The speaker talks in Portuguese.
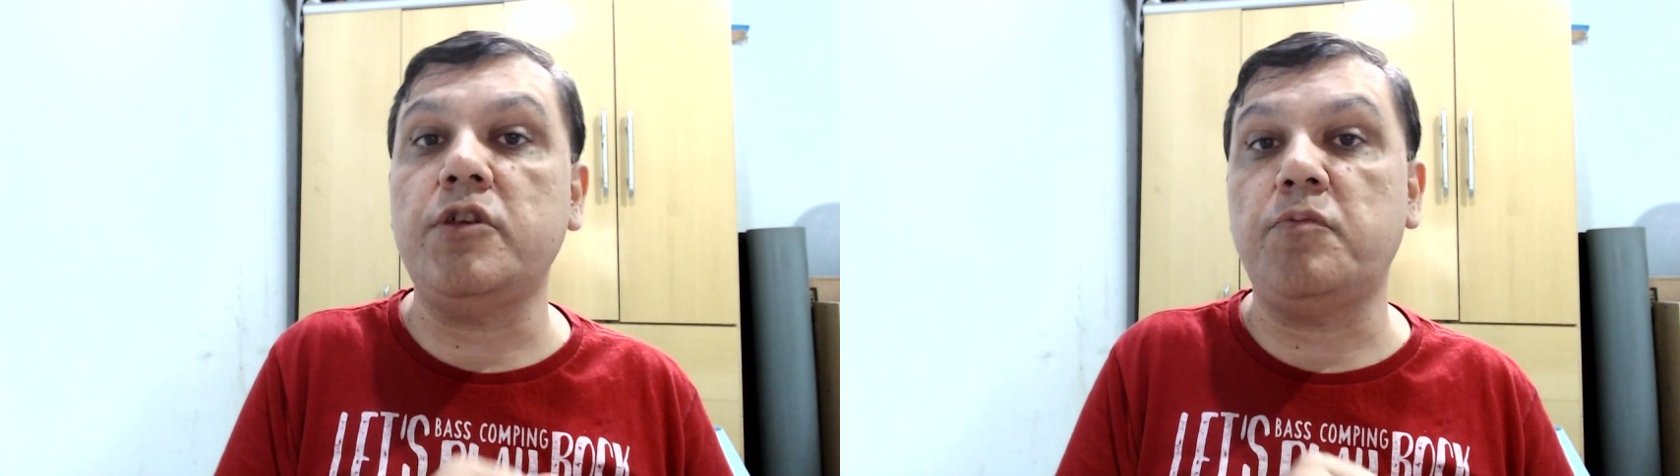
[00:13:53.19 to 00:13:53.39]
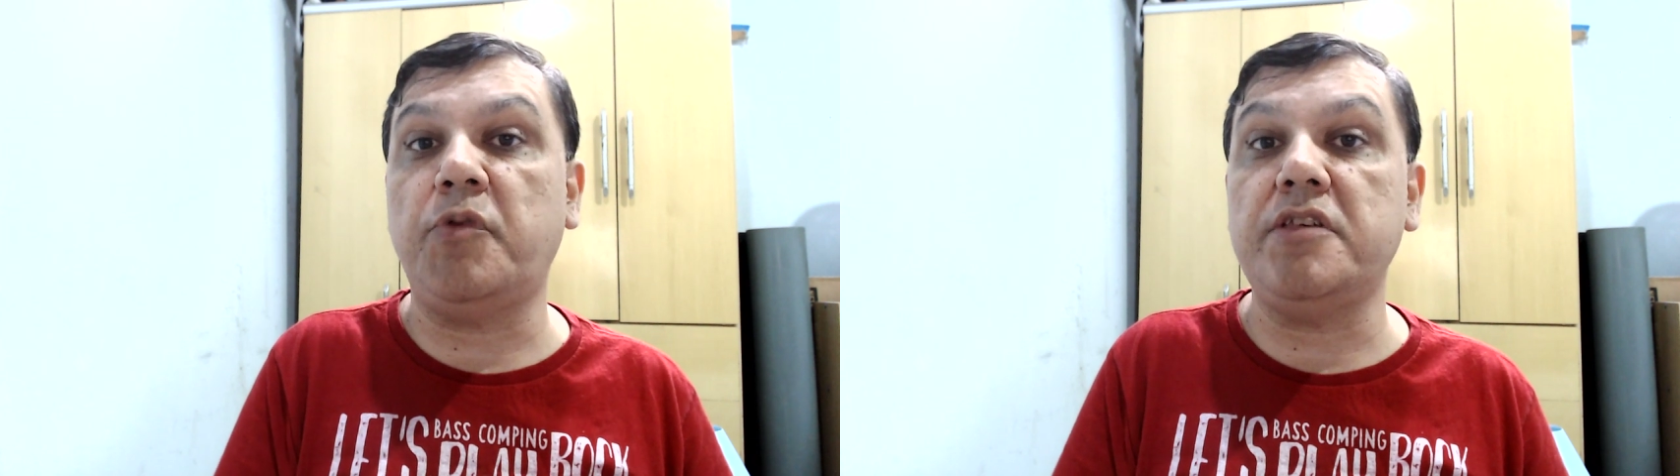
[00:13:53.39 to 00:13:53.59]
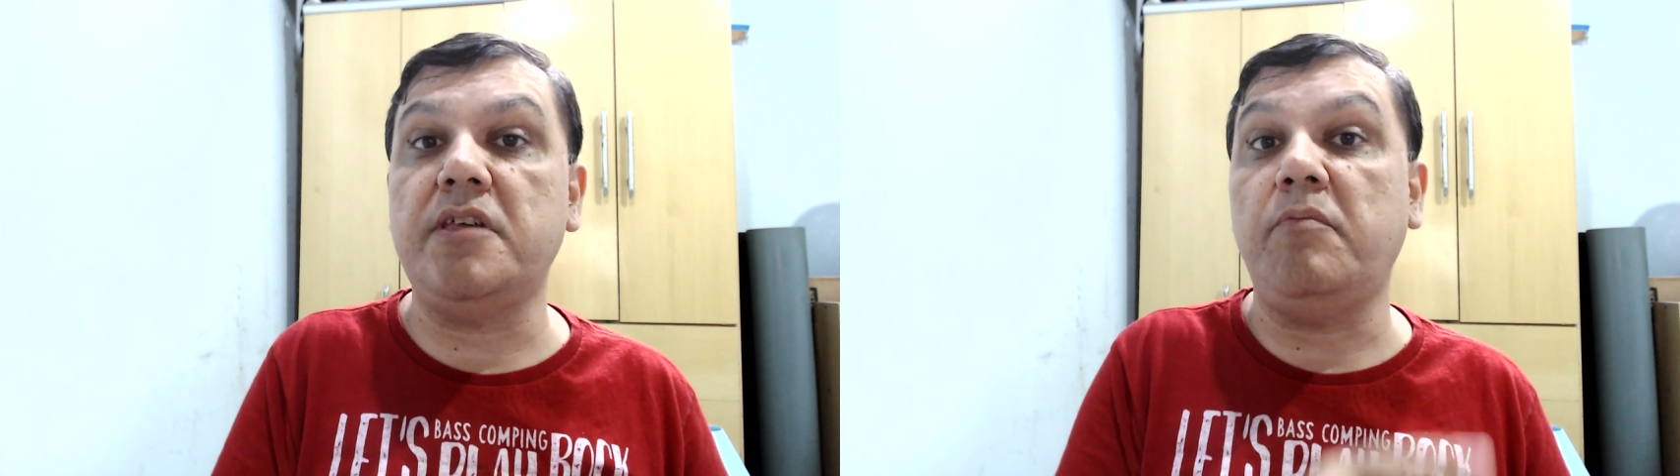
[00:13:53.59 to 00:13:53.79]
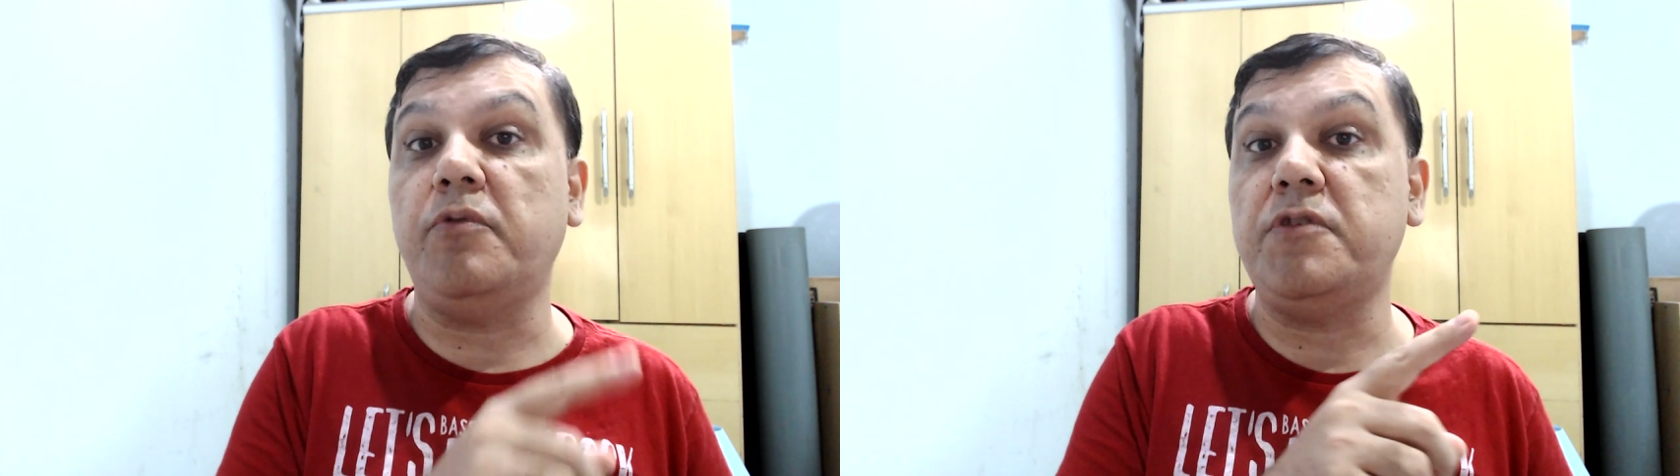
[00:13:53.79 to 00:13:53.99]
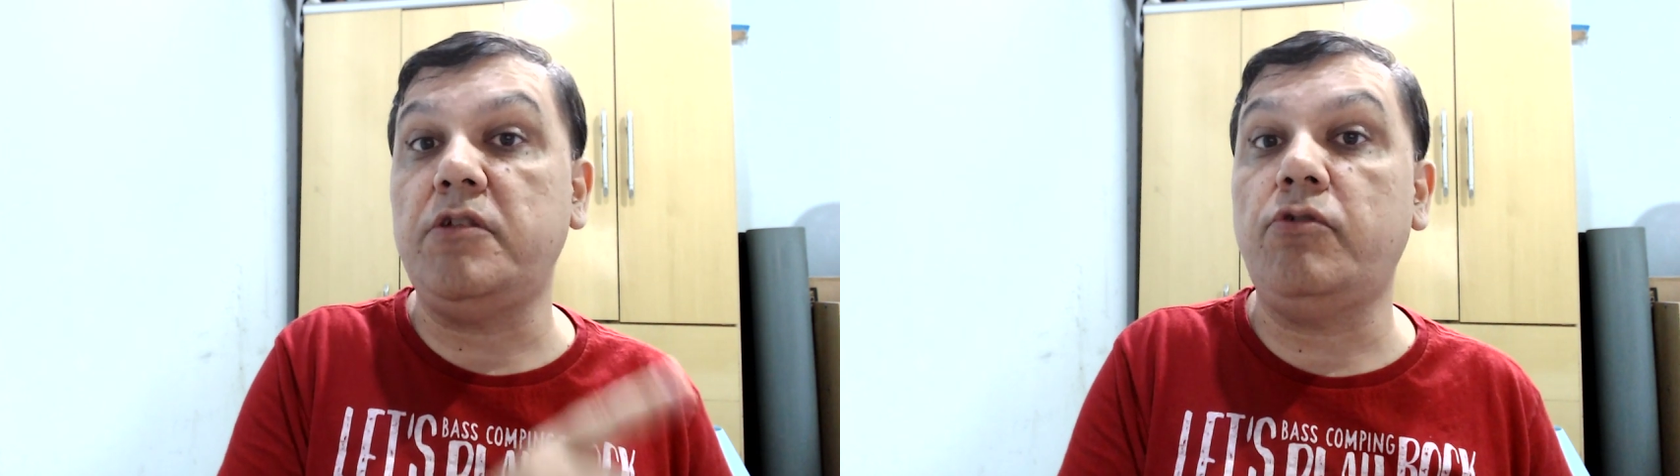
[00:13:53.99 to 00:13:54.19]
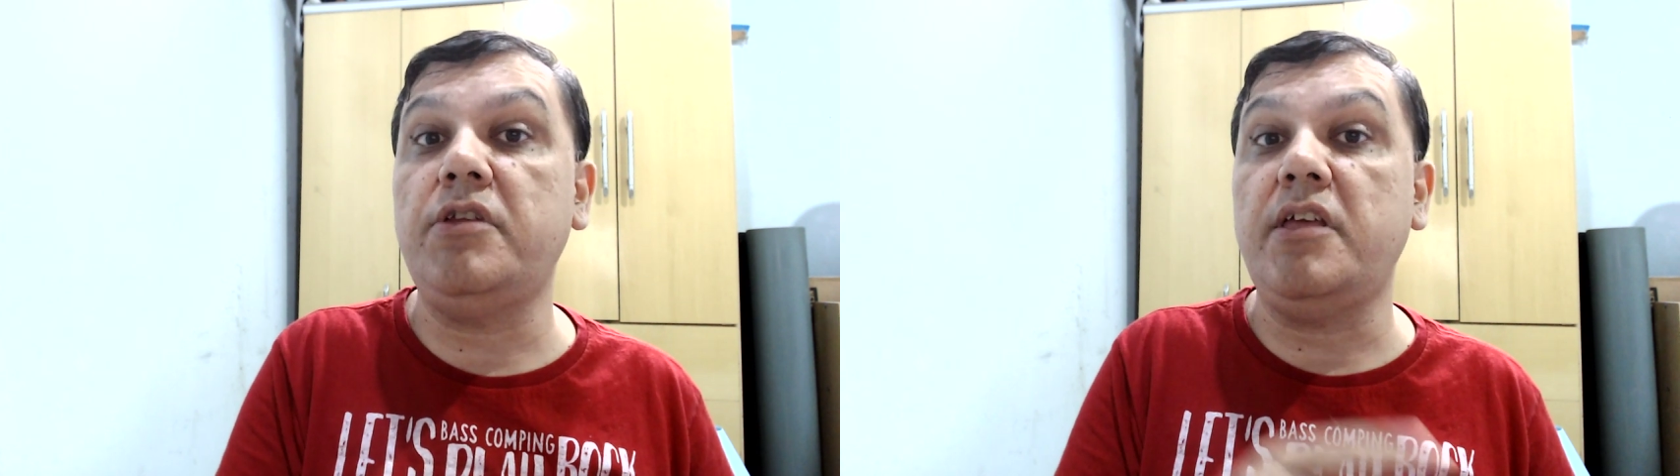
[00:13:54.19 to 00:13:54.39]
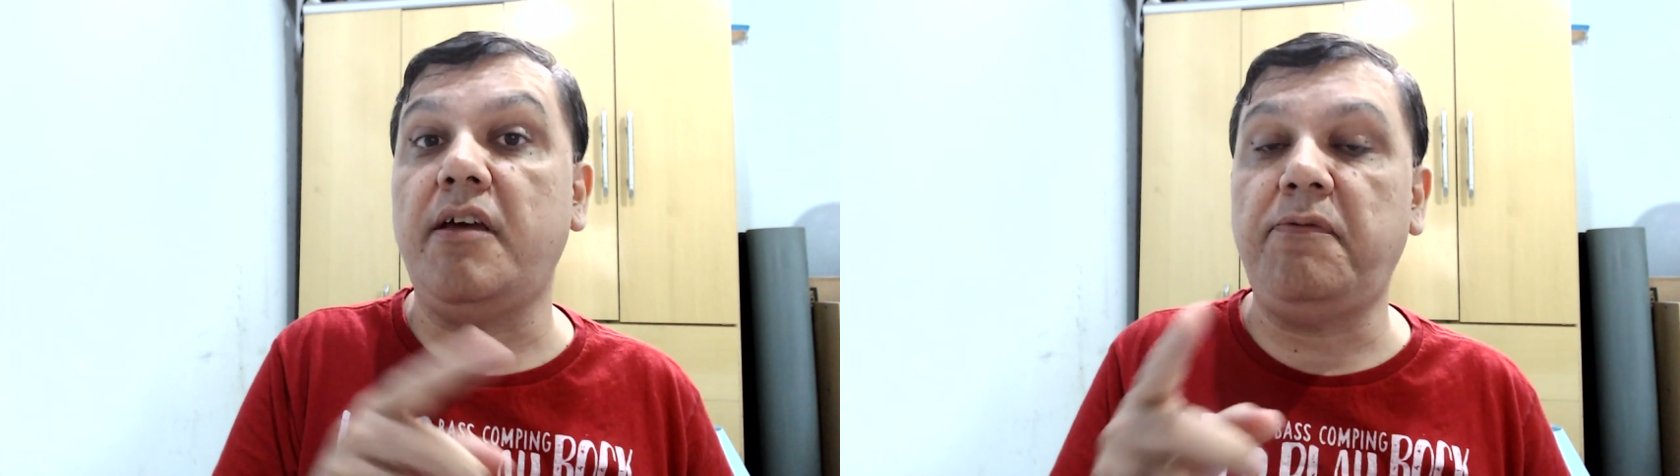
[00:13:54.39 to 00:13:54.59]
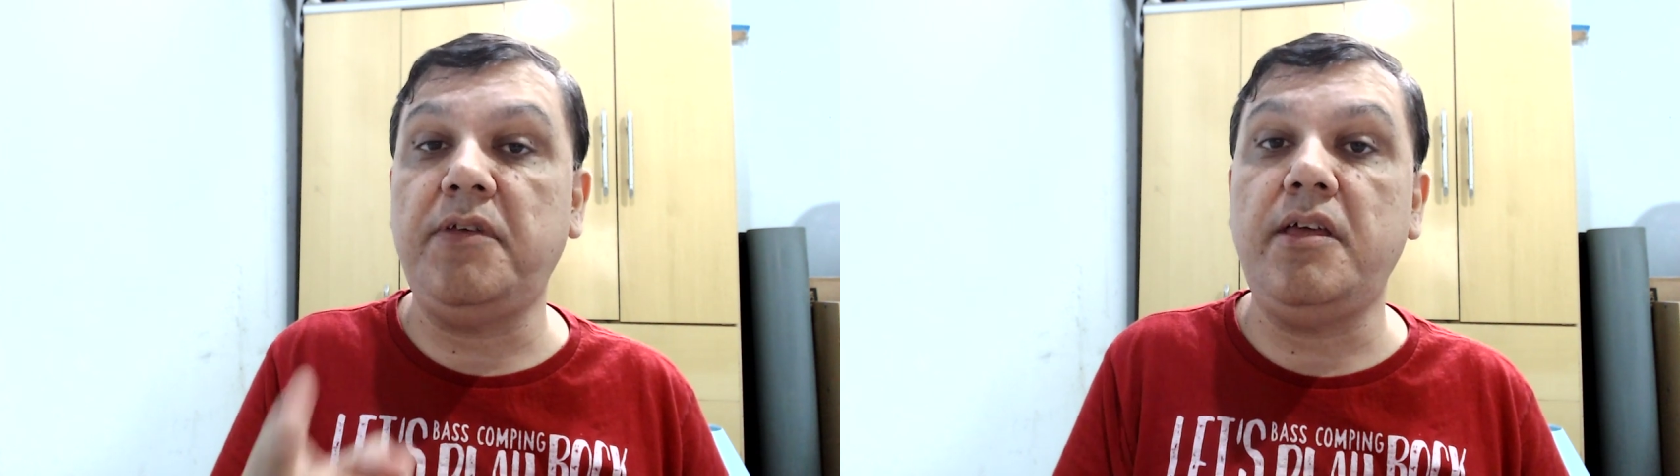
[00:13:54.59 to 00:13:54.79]
por exemplo, sintonia
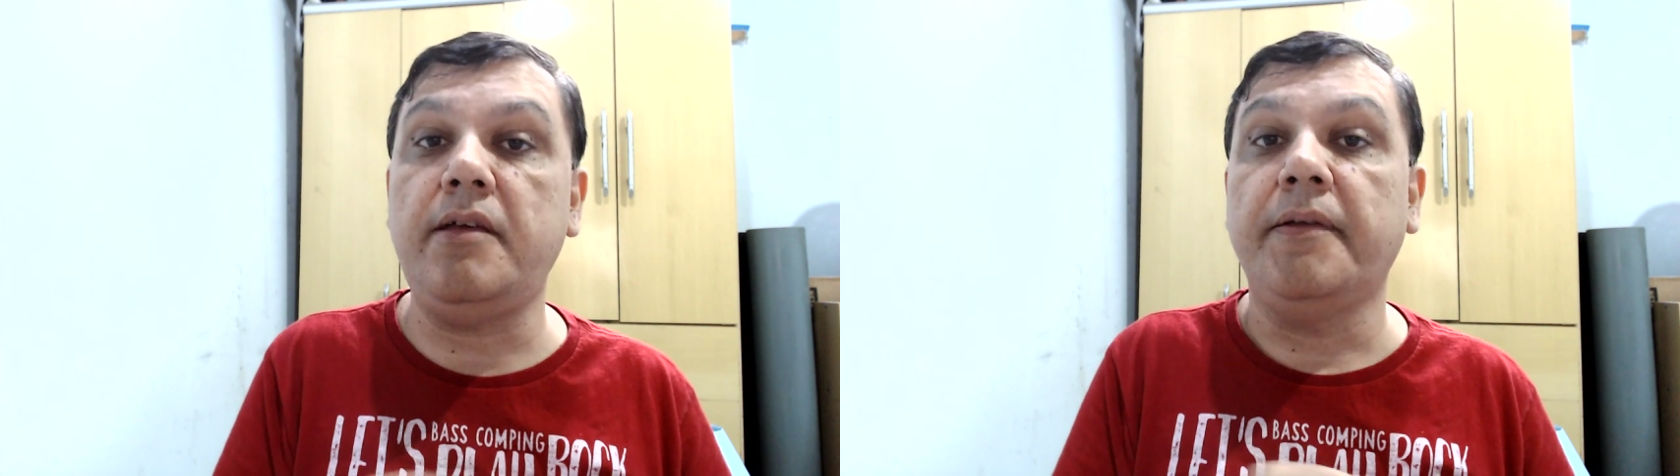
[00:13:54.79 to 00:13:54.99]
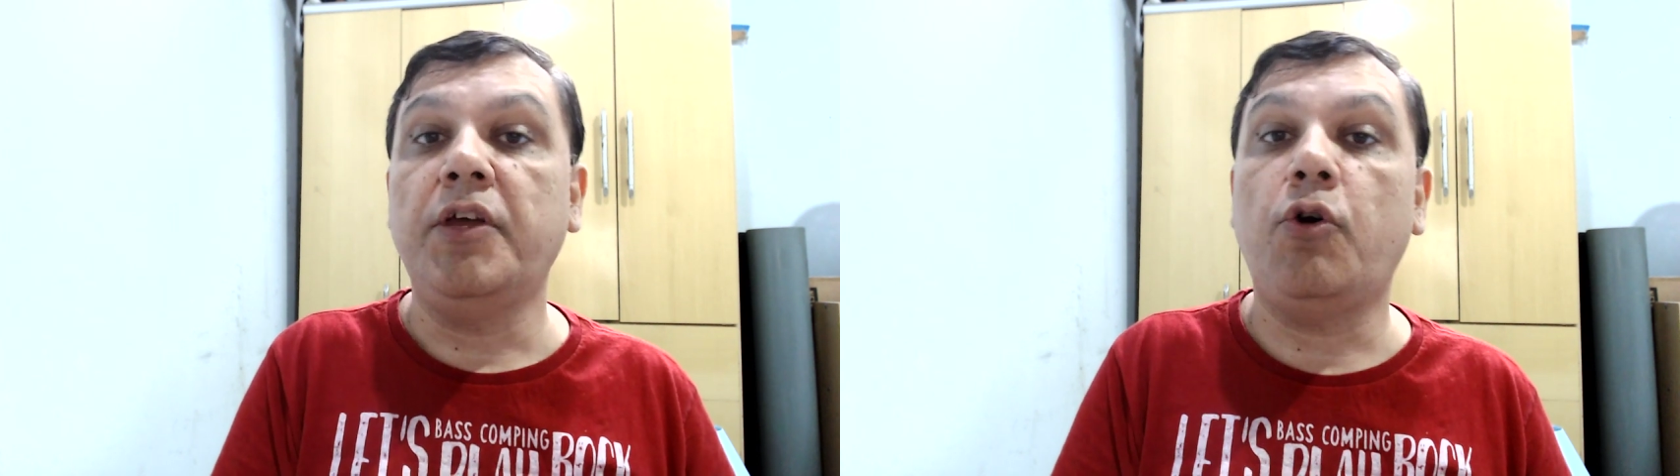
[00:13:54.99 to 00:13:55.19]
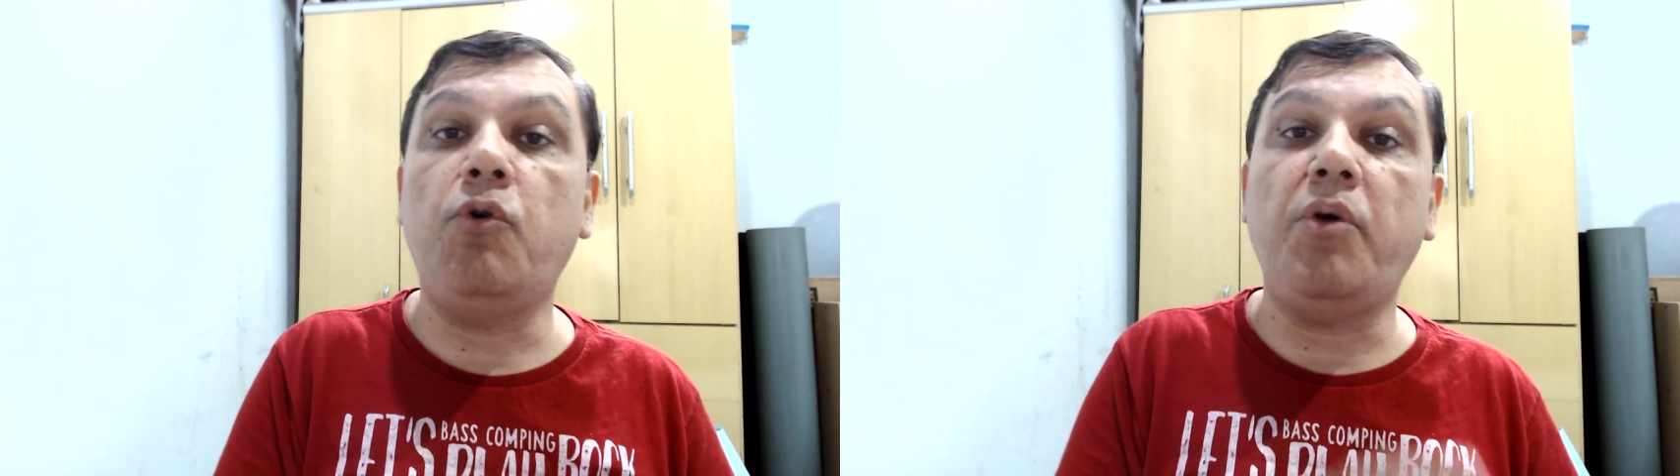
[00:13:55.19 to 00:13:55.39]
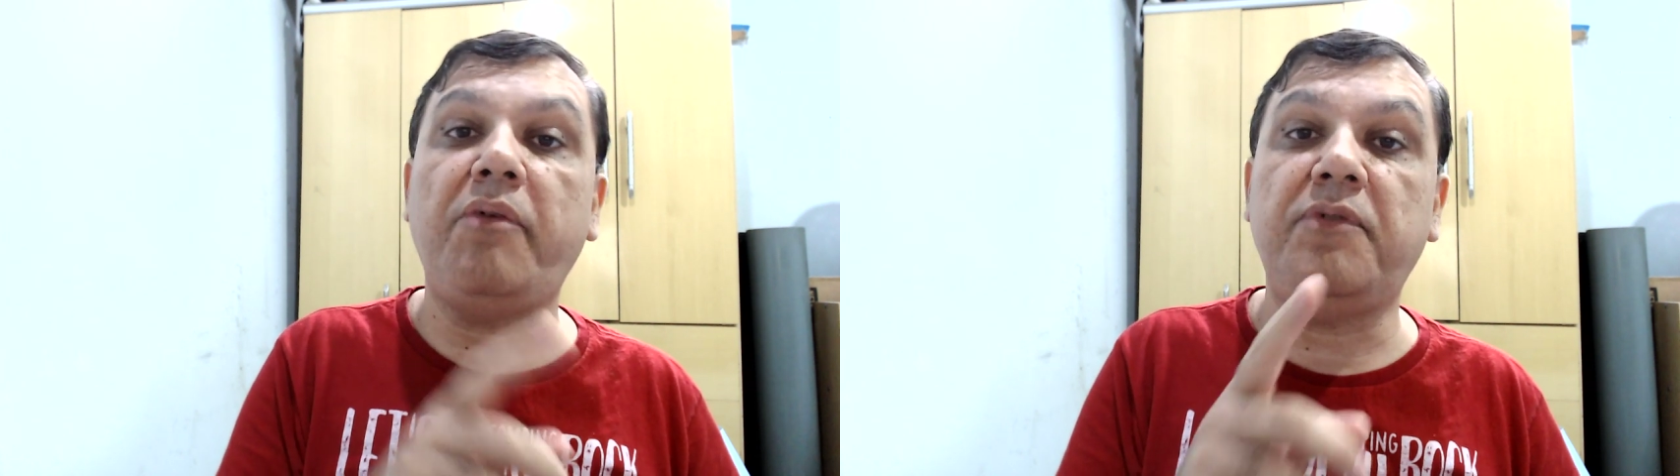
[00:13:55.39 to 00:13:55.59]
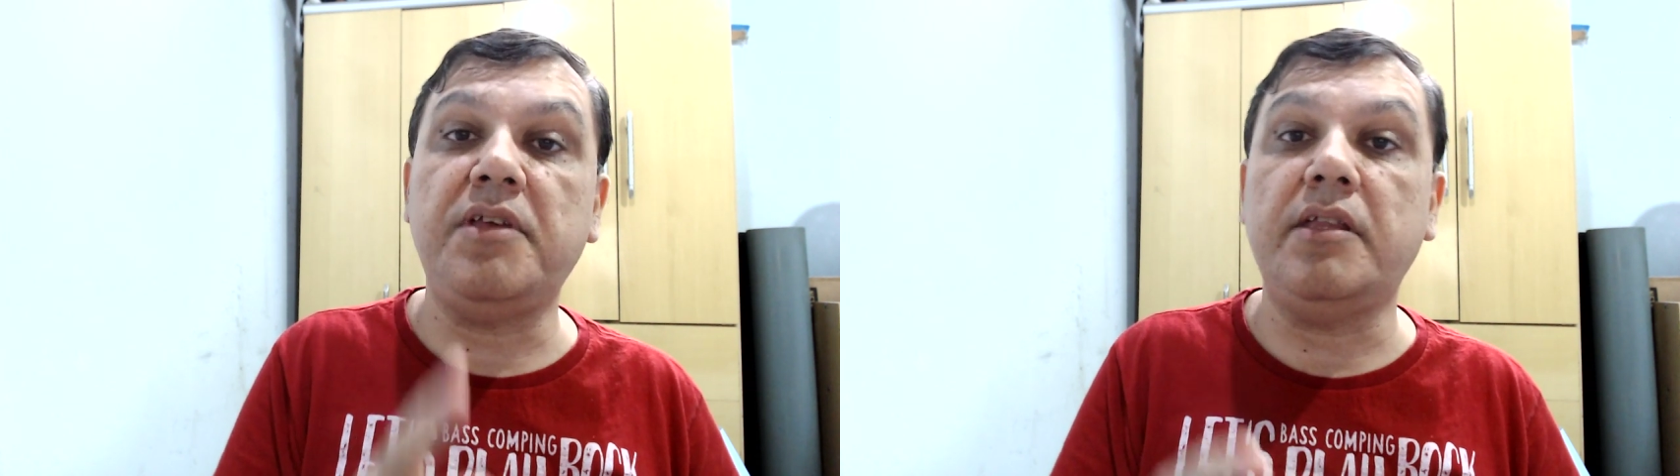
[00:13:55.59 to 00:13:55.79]
FI ou FI,